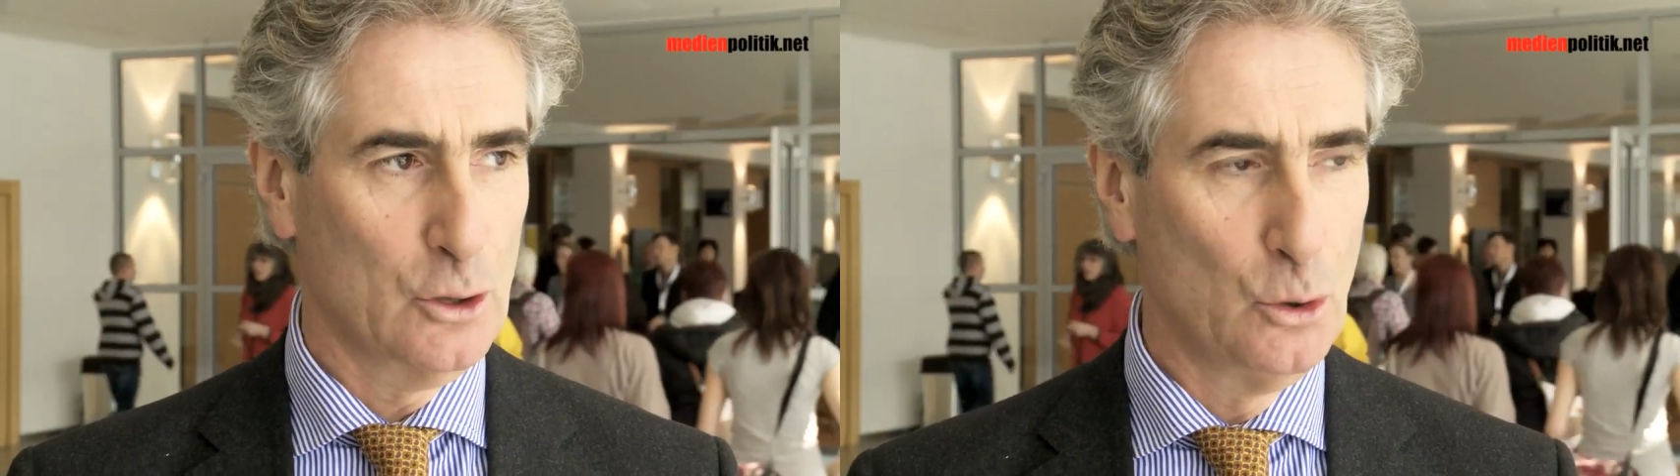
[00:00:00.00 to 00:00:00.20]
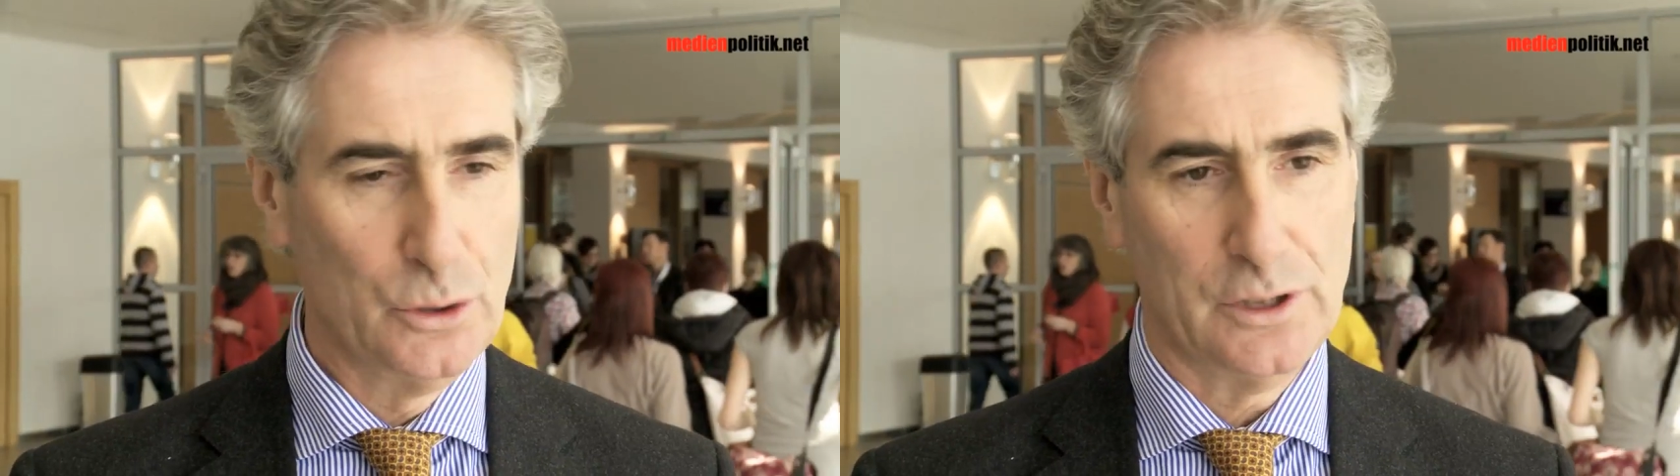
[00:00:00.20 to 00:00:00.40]

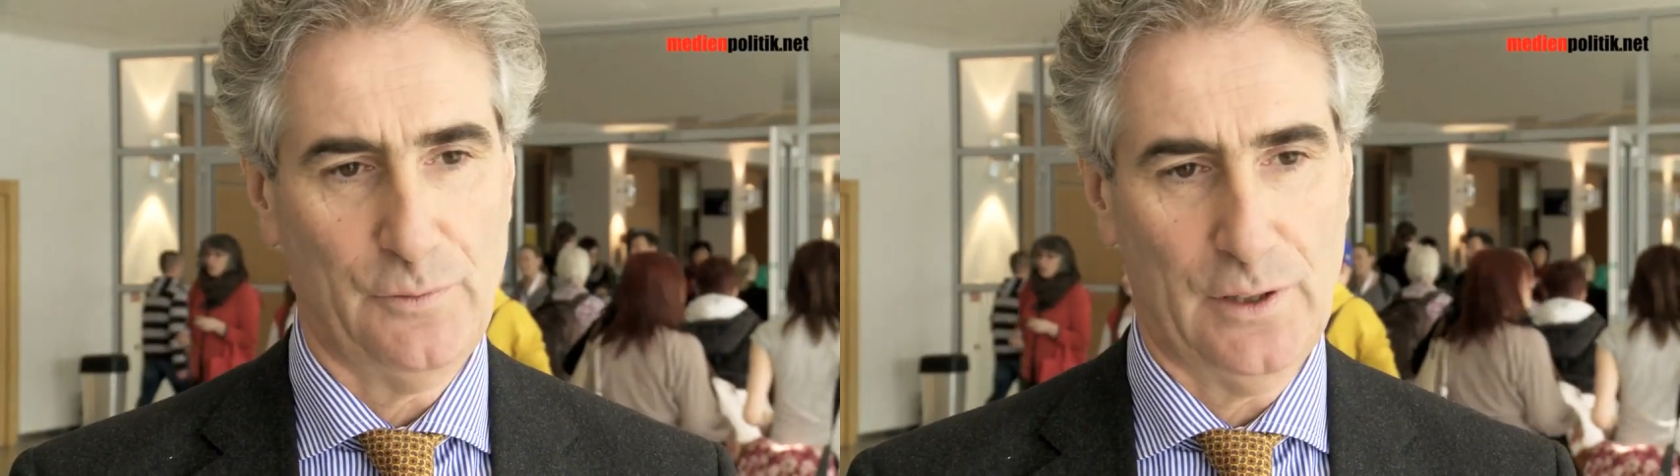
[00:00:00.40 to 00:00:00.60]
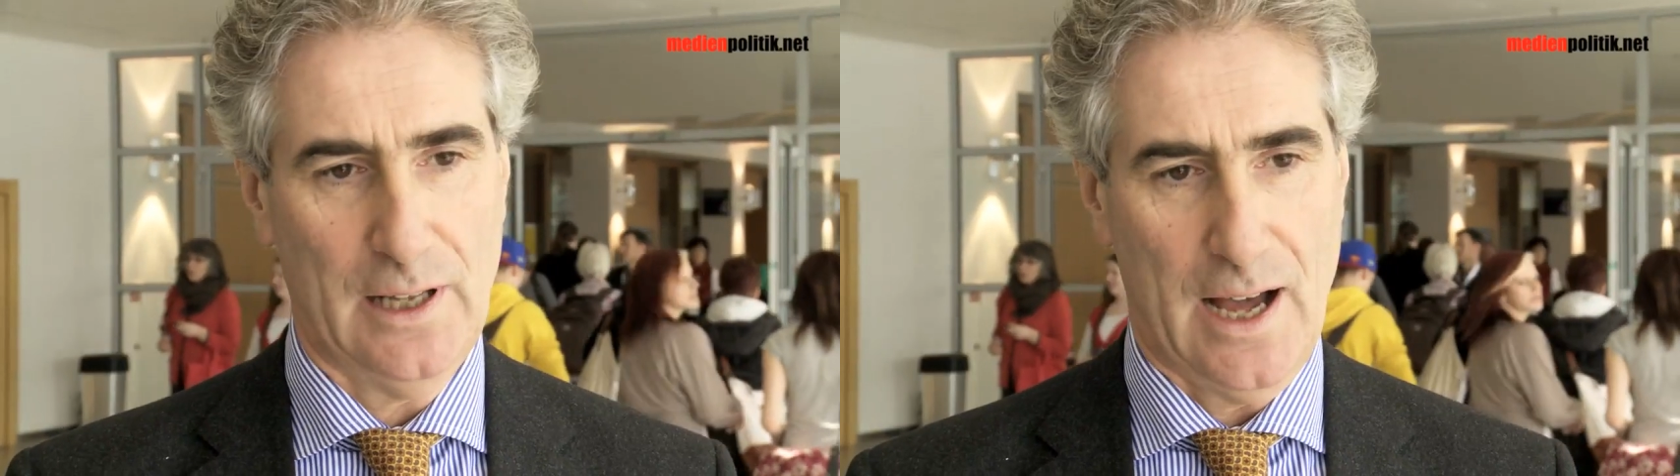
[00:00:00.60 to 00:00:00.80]
gute
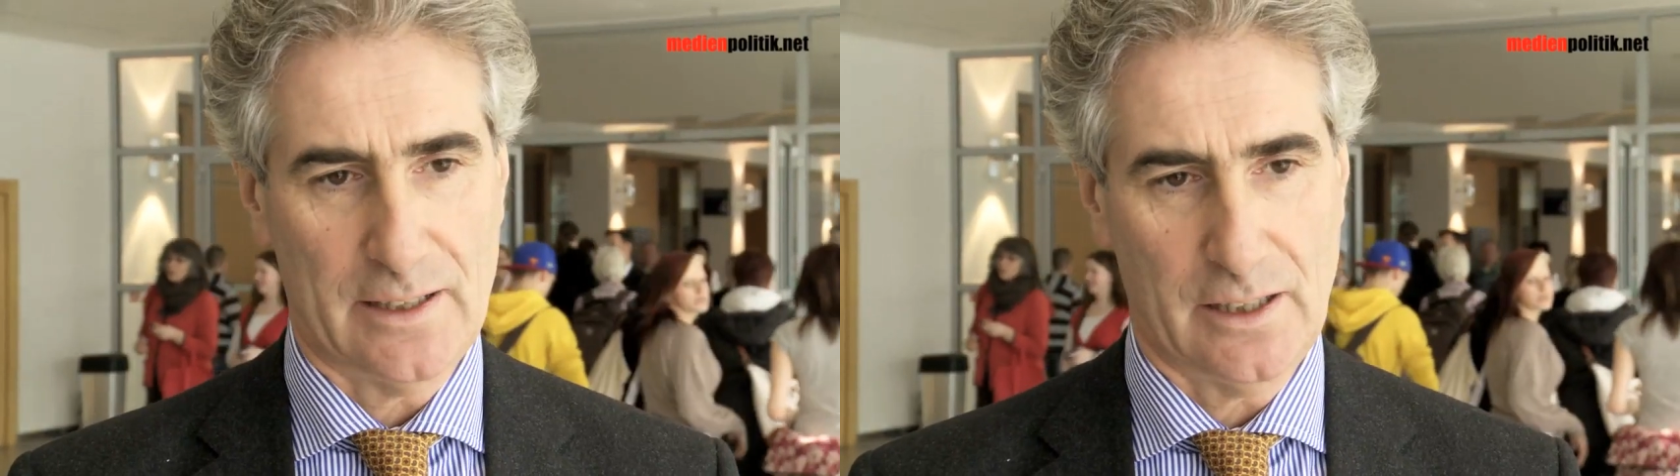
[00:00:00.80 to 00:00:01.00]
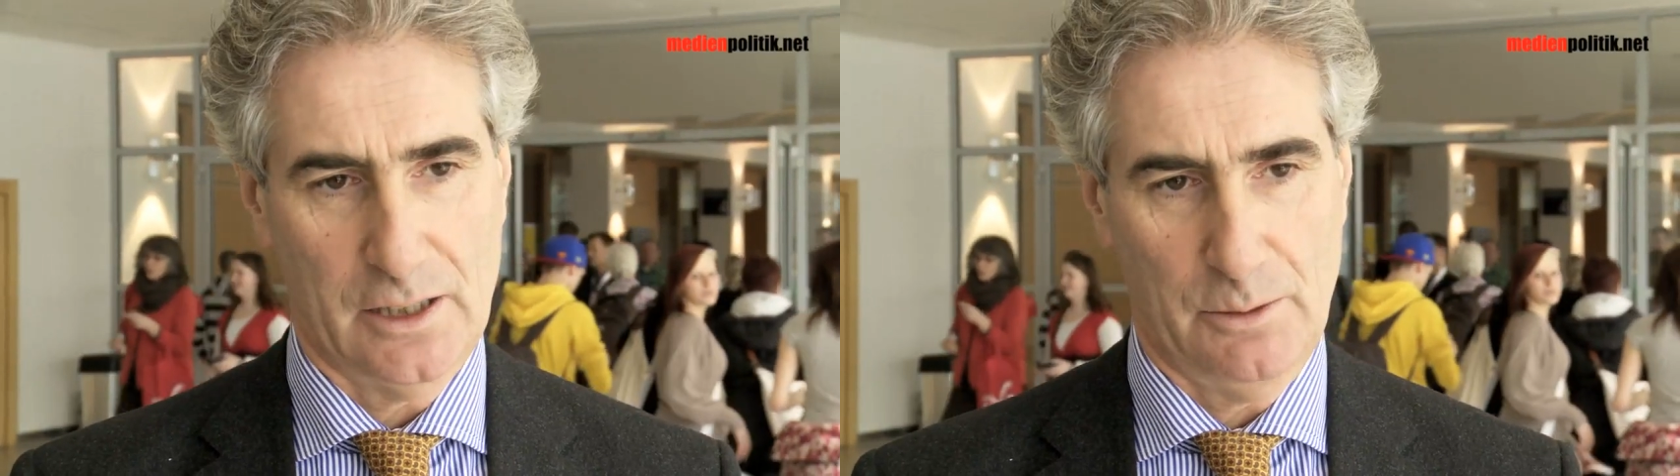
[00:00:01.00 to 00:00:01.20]

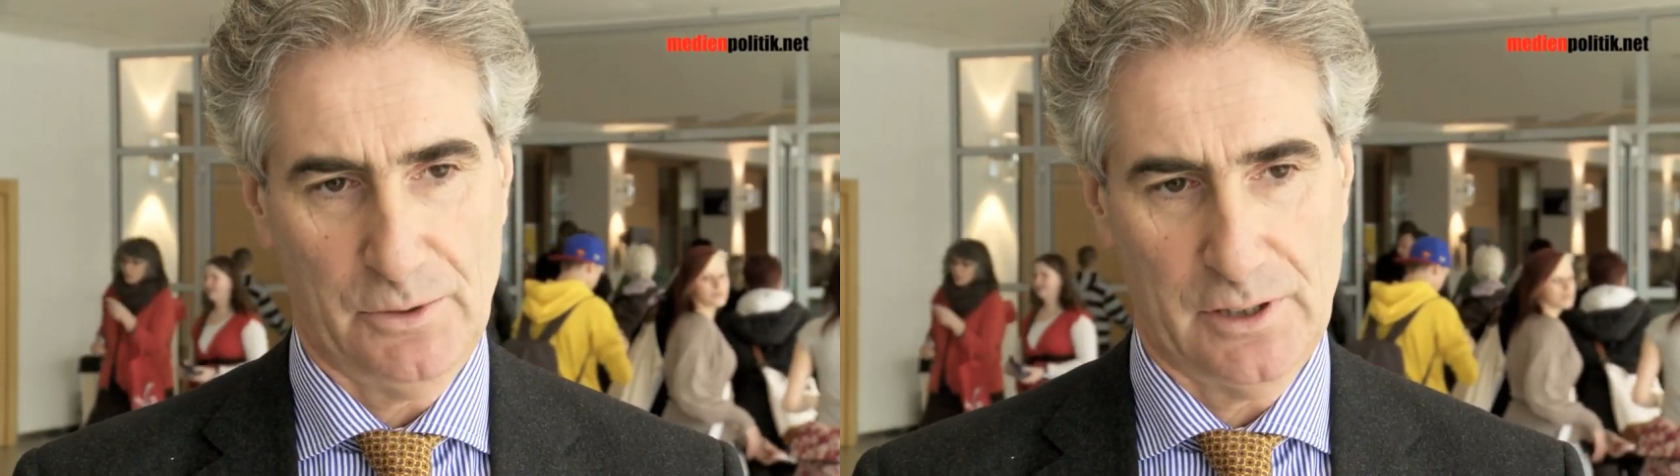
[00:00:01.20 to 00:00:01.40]
Verlage gibt,